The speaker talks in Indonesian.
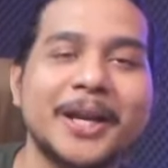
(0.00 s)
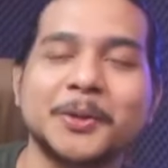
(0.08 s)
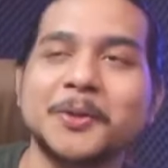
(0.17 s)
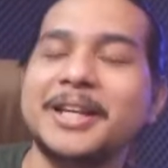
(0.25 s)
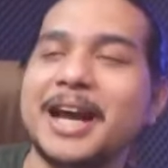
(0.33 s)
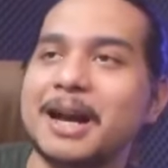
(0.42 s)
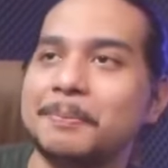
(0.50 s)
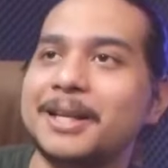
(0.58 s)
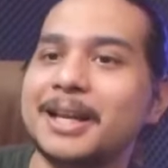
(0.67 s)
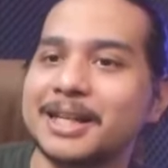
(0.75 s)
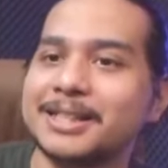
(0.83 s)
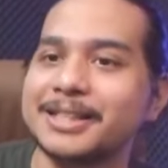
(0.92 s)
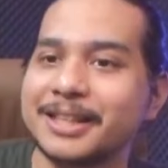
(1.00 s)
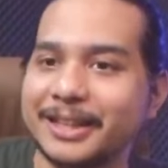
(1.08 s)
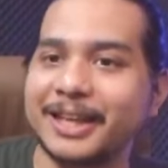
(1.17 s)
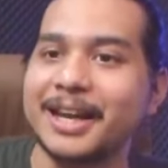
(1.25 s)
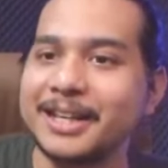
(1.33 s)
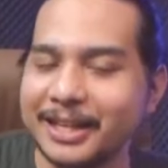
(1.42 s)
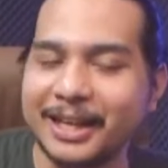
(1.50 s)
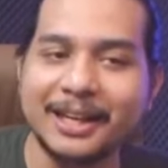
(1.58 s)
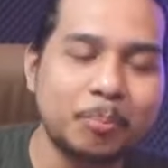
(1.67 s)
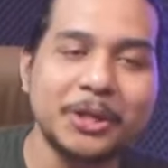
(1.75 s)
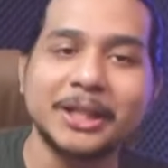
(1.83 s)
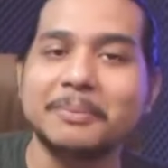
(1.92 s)
itu dianggap tidak rasis ketika dia
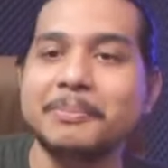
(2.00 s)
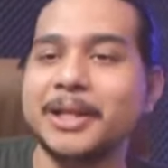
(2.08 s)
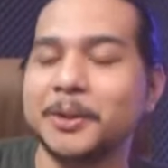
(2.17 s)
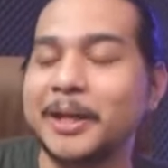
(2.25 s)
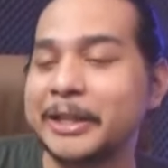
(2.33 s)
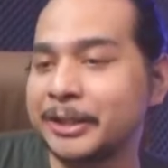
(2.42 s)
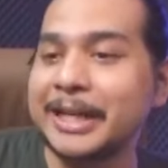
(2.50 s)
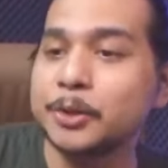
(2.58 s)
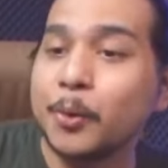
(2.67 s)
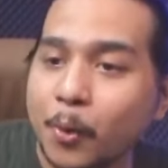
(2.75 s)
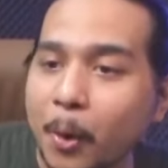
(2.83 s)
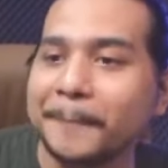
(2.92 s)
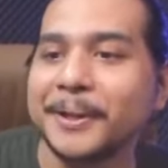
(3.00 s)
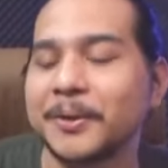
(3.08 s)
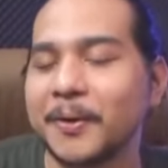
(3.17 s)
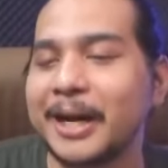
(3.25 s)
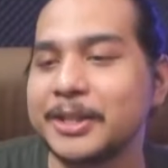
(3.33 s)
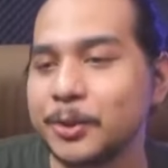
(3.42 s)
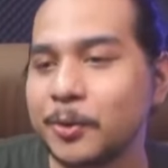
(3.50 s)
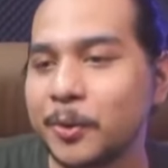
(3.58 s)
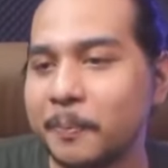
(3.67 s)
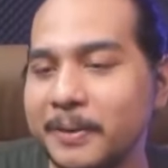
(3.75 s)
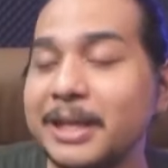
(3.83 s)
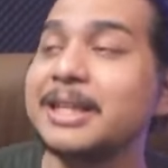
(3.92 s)
punya temen gitu. Gak, gak cukup gitu loh, gak
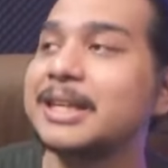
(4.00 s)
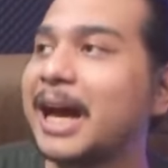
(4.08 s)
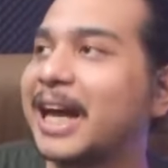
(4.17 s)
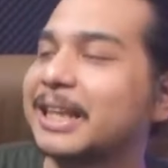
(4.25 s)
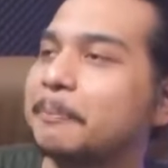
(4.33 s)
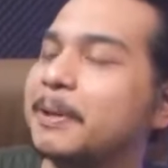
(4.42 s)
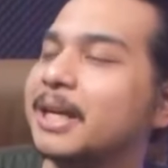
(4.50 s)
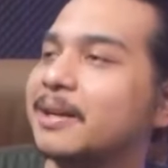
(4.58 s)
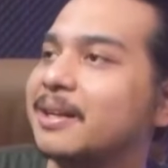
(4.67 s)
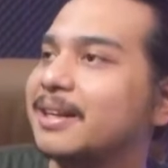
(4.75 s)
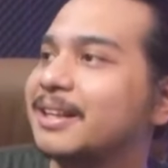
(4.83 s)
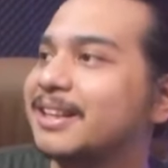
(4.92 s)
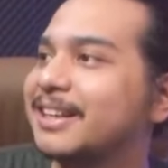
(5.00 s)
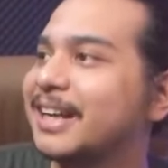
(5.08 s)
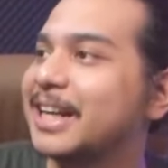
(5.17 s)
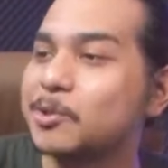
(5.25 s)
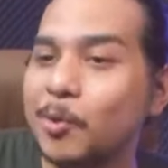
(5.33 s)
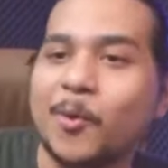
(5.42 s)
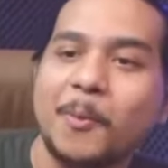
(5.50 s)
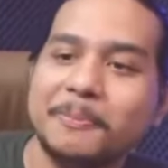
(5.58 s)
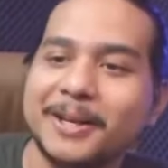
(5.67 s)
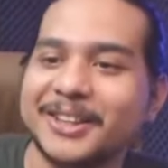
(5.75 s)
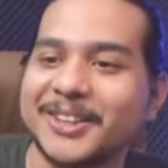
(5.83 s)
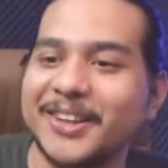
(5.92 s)
cukup. Iya, tapi gak cukup
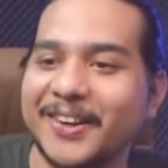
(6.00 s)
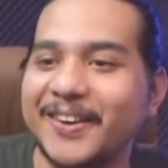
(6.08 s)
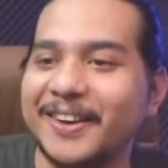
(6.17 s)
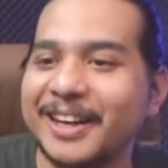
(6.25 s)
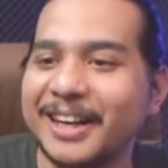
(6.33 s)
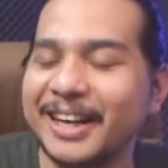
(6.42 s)
gitu loh.